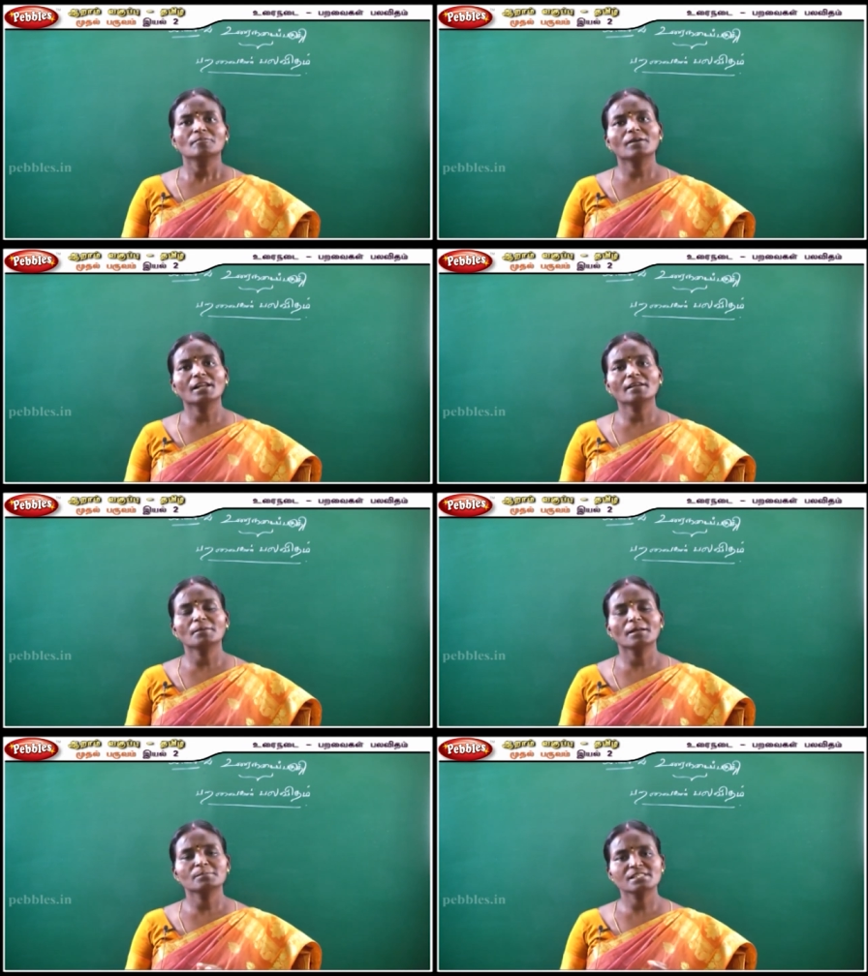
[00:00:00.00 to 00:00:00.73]

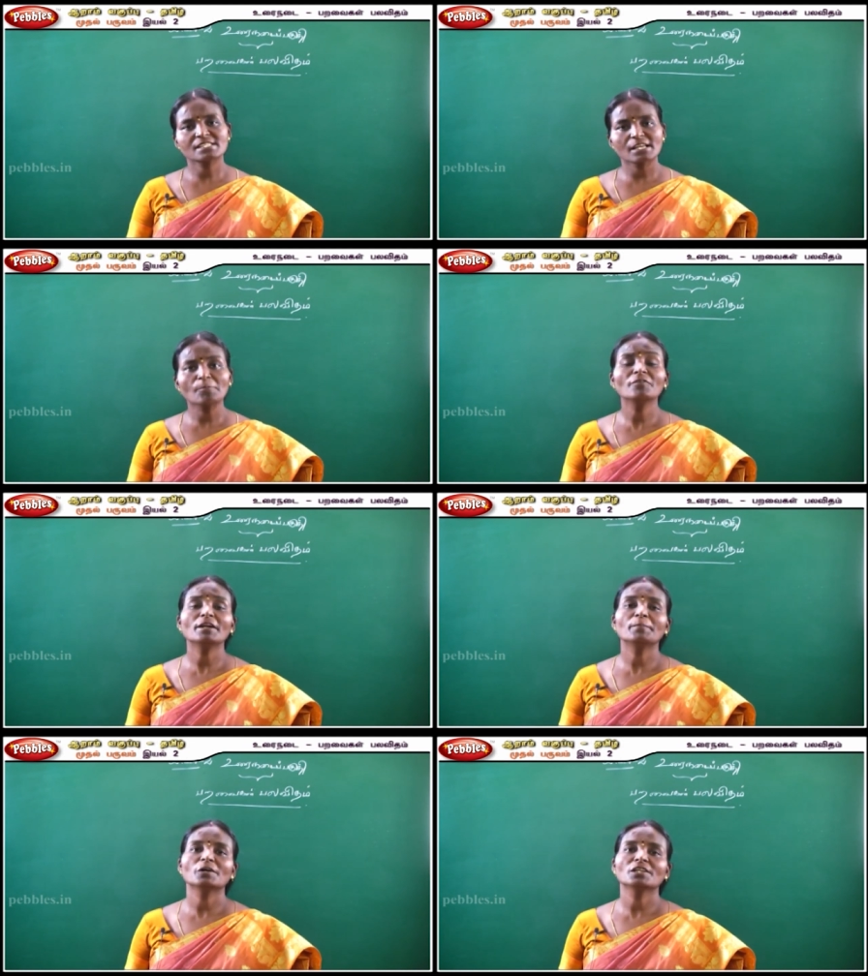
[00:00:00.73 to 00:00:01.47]
மலையும் இல்லாமல் இந்த
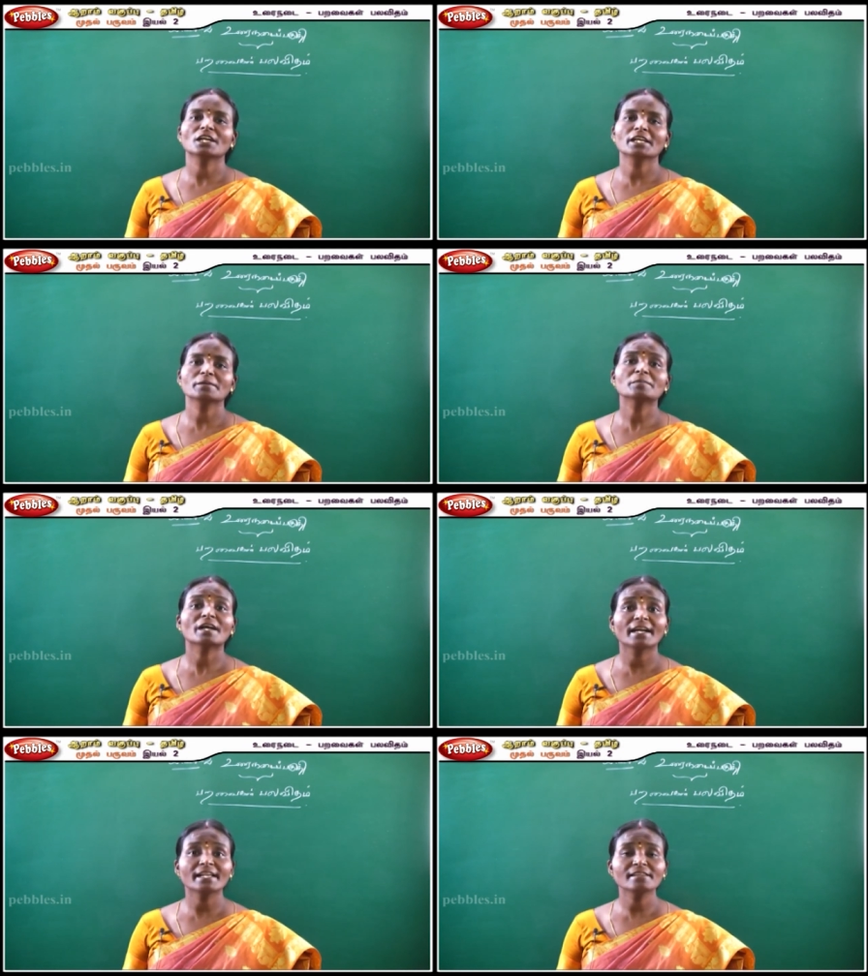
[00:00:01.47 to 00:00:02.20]
சமவெளி பகுதிகளையும்
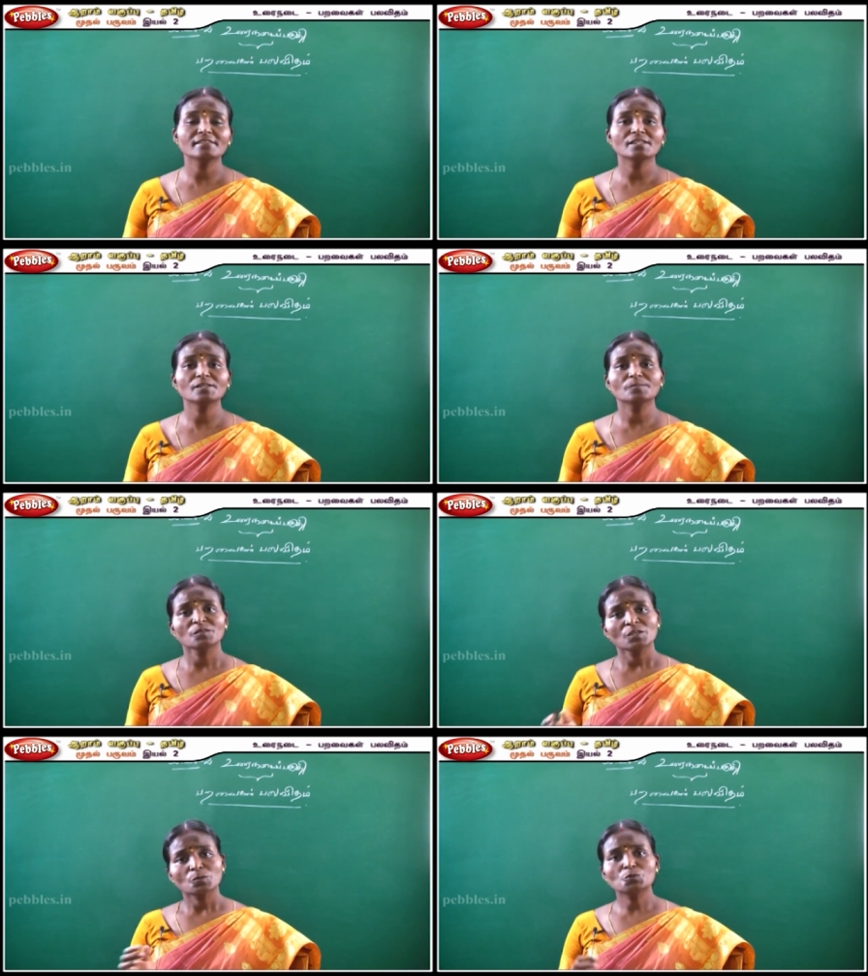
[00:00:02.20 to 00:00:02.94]
கடந்து
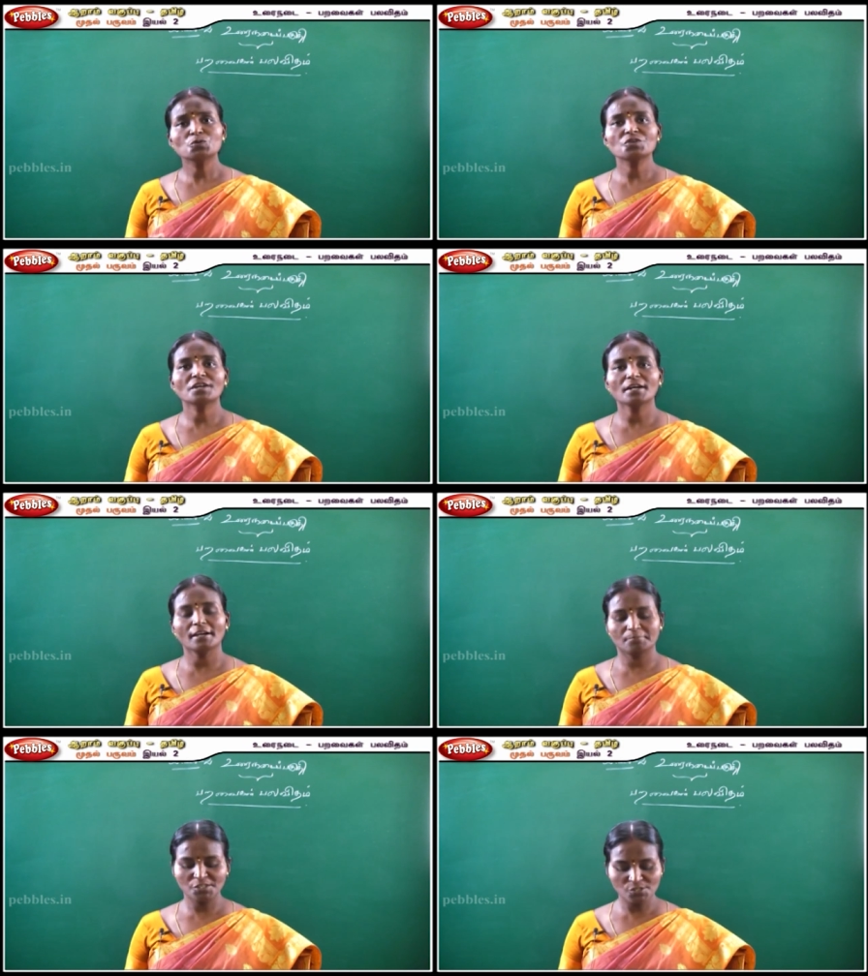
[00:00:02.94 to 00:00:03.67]

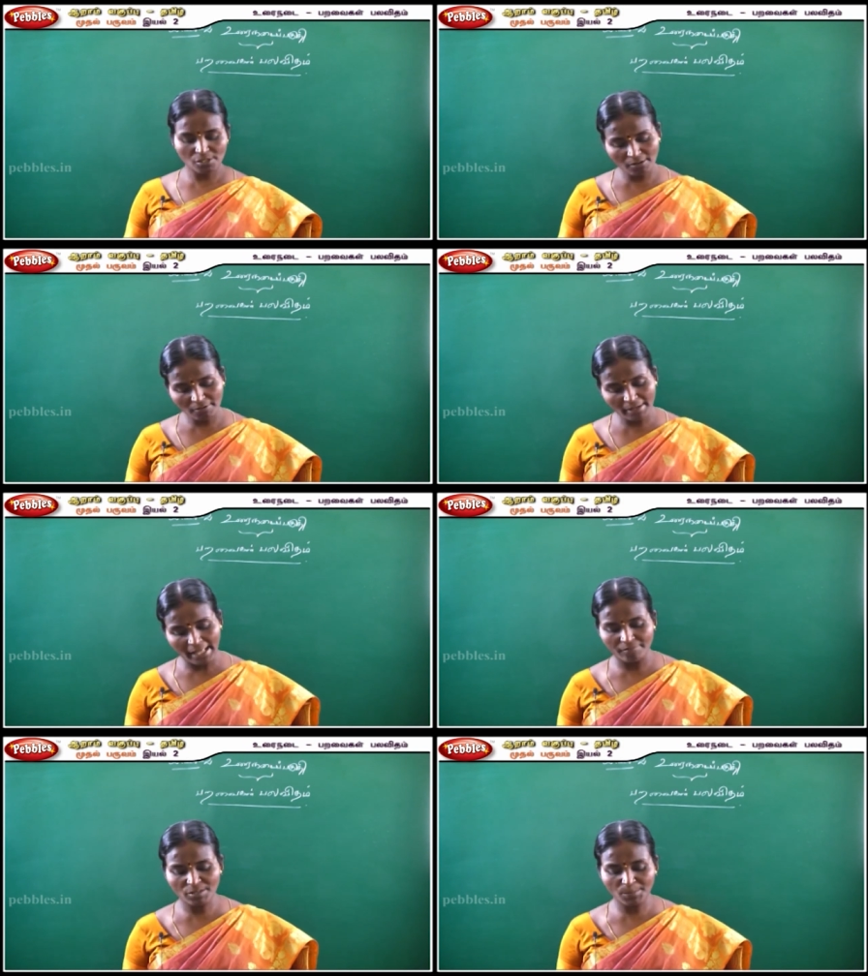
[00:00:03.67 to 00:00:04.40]
குன்றுகள் அப்படின்னு
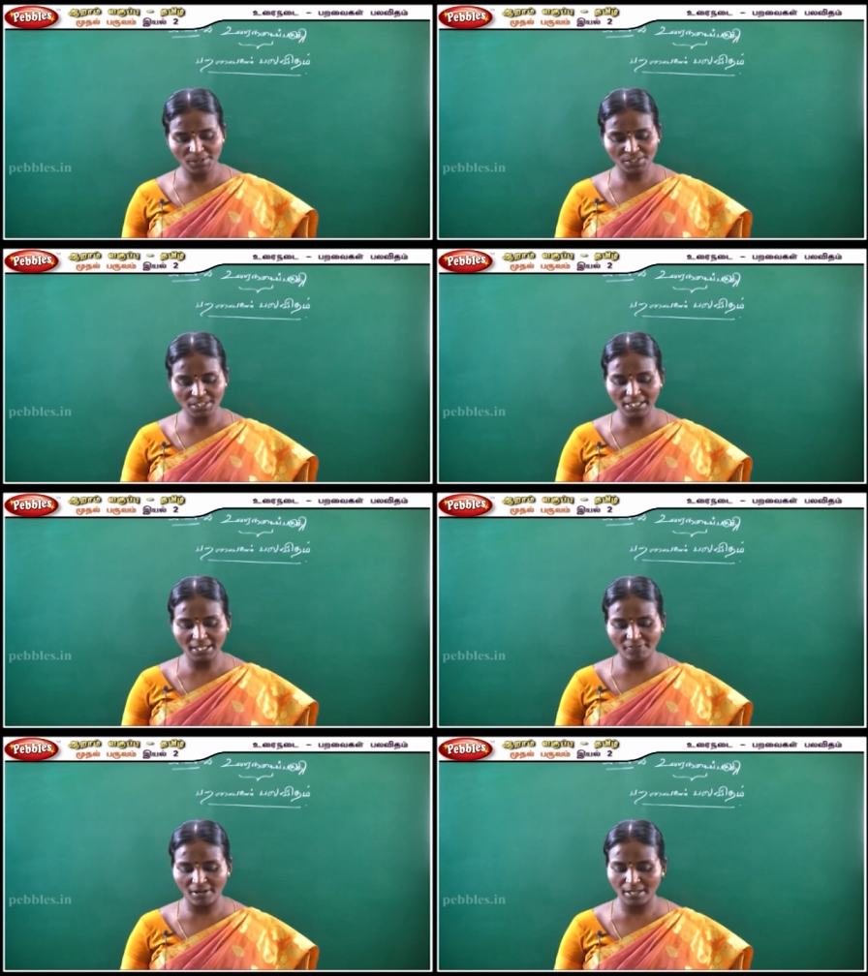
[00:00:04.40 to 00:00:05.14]
சொல்லக்கூடிய அந்த
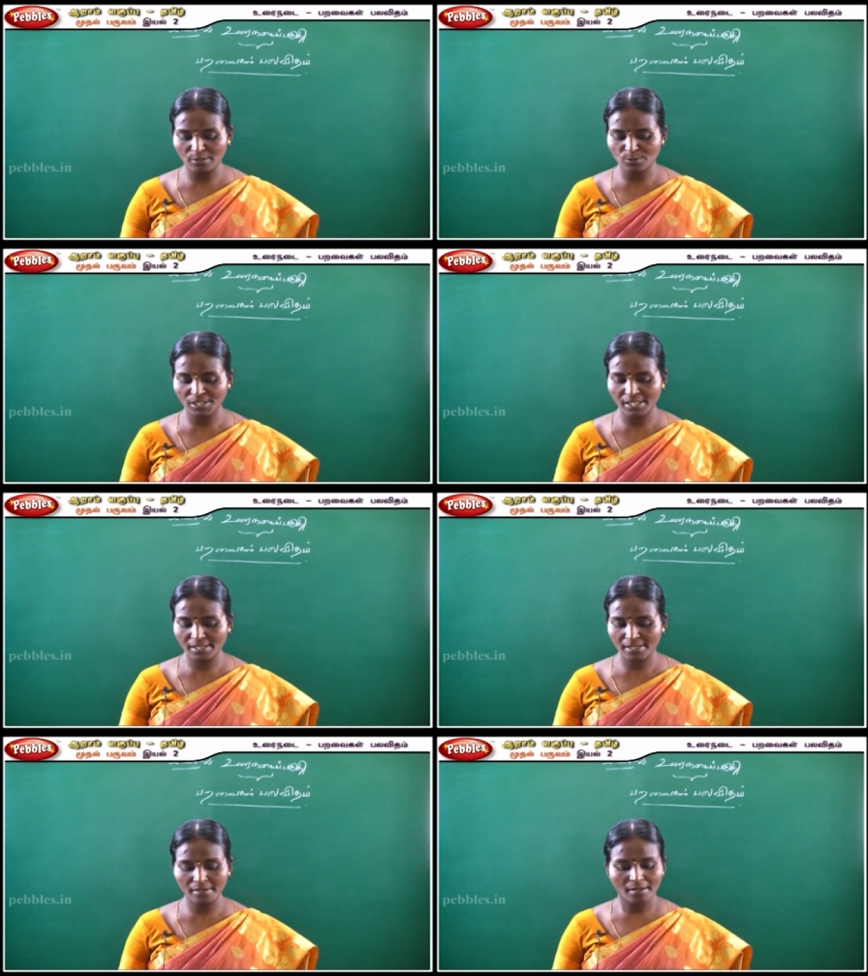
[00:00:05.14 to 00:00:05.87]
பகுதிகளில்
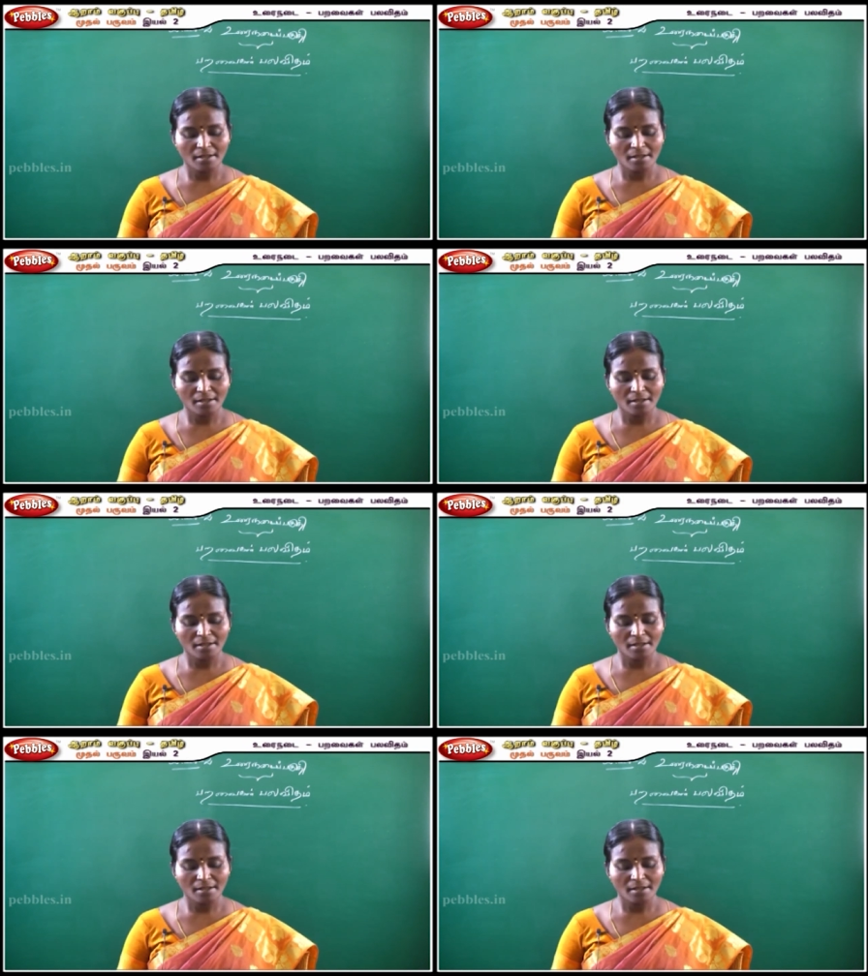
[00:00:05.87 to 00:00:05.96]
வாழக்கூடியது